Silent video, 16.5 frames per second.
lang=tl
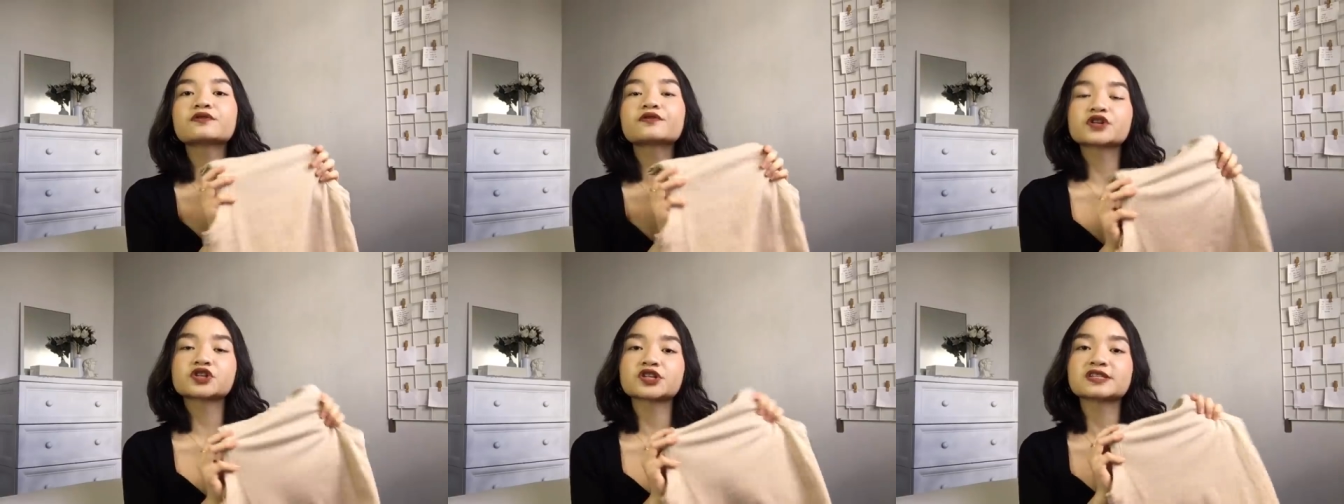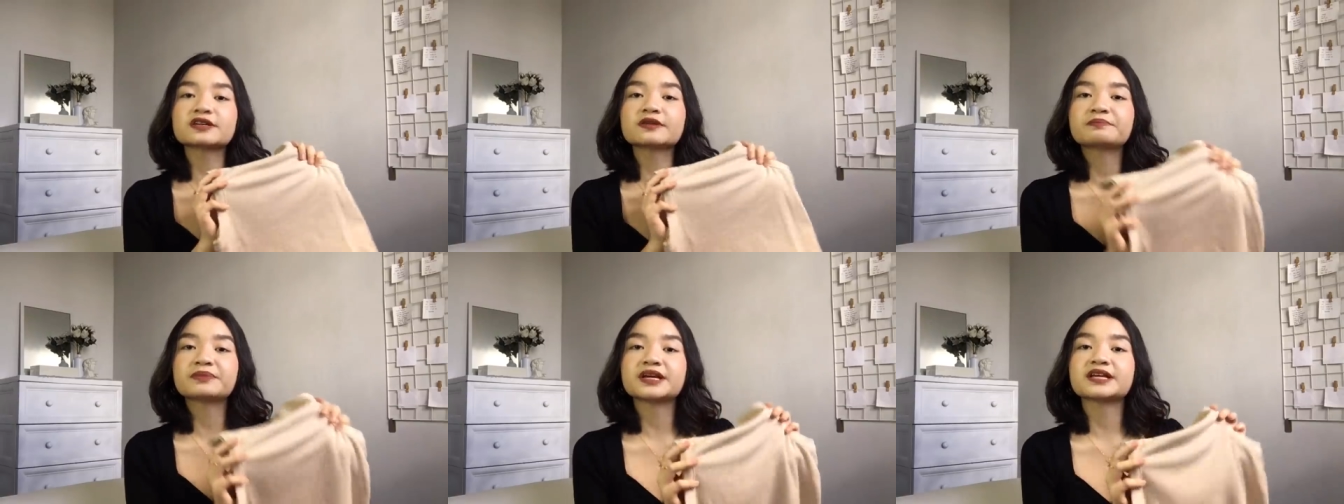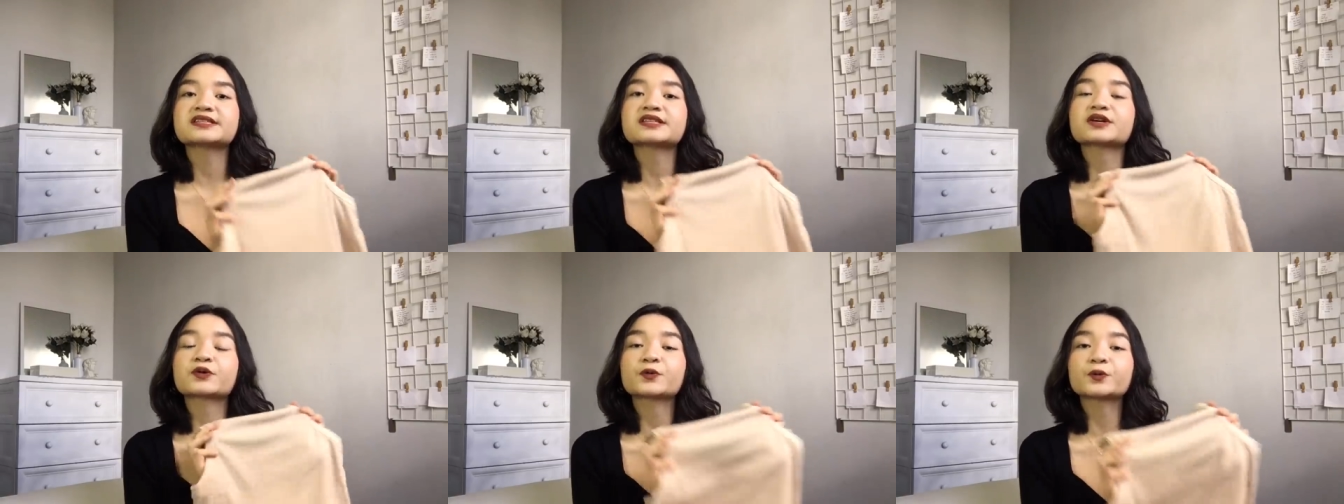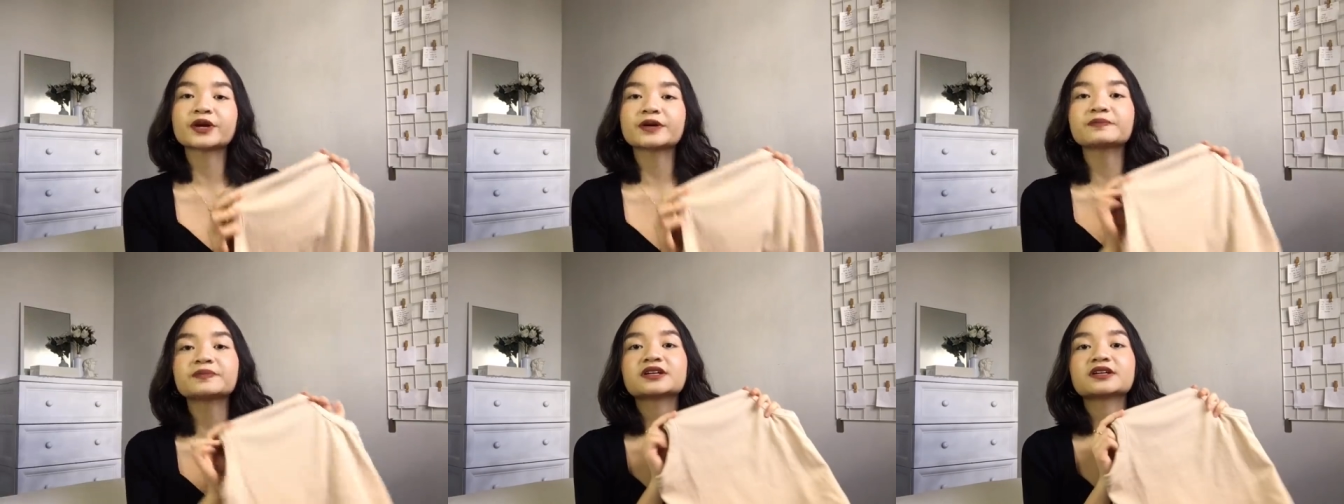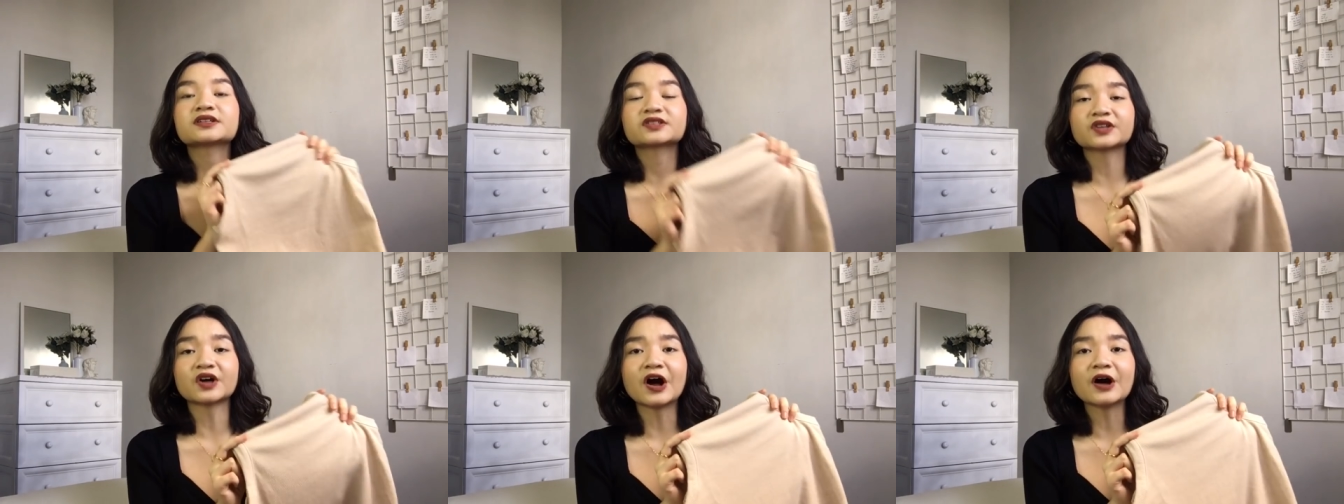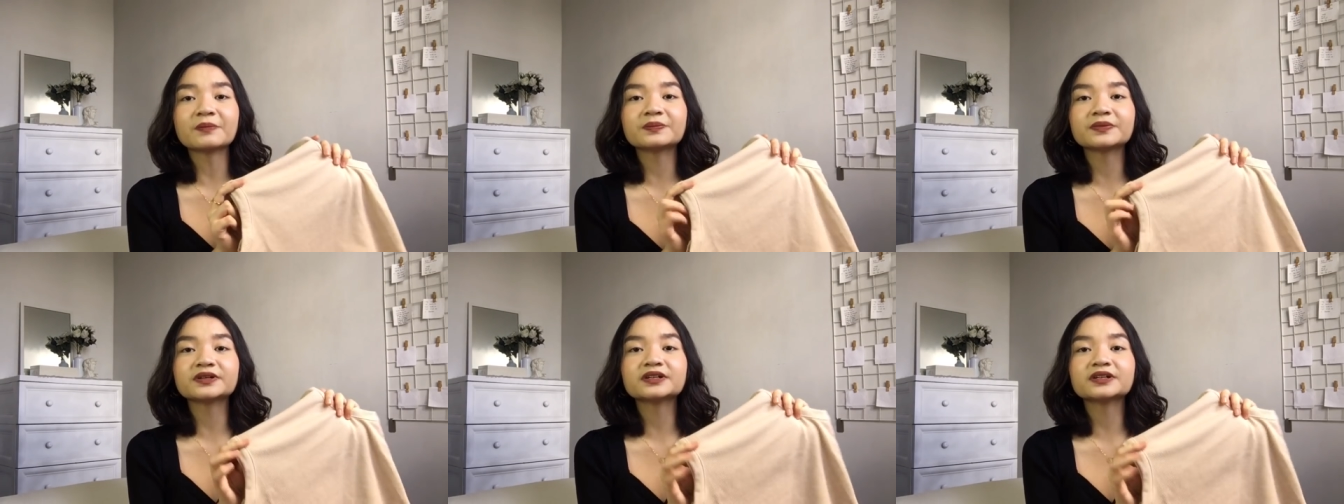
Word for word: for just a basic ribbed top,